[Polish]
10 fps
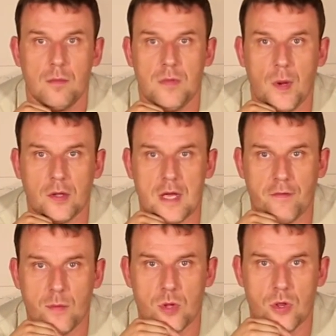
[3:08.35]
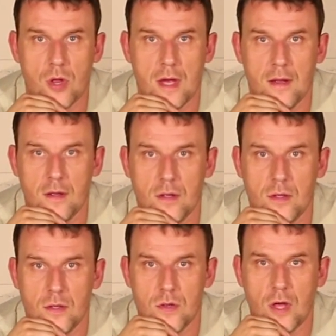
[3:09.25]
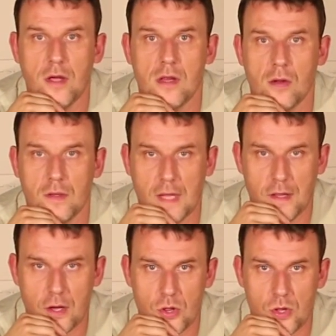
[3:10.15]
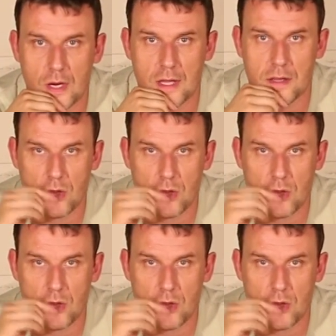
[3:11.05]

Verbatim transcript: Miłego dnia Wam życzę. Dzięki za oglądanie jeszcze raz.